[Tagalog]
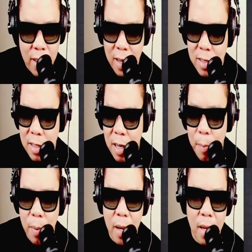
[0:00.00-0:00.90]
Kasi
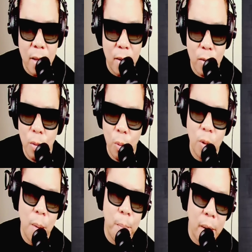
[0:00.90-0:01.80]
syempre, yung
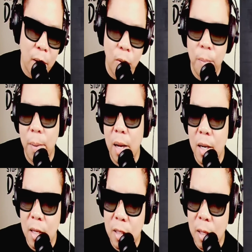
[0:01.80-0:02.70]
unang panahon pa
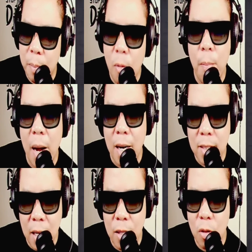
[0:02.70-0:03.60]
yan, iisipin mo
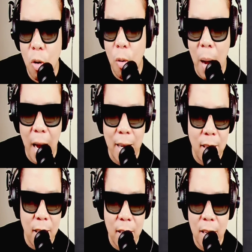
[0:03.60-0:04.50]
para saan to, bakit
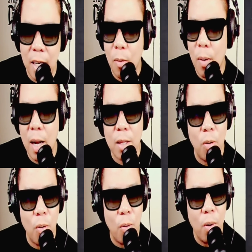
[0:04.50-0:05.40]
nila ginawa
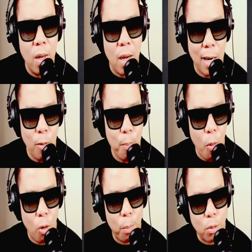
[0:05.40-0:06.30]
to, anong
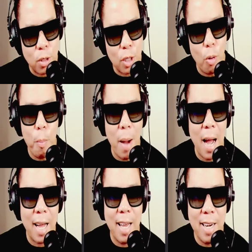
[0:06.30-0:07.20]
purpose nitong
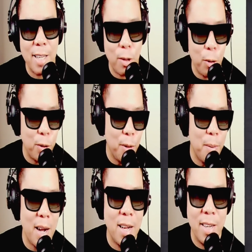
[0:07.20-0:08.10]
bagay na to, di
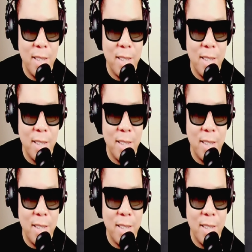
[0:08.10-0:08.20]
ba?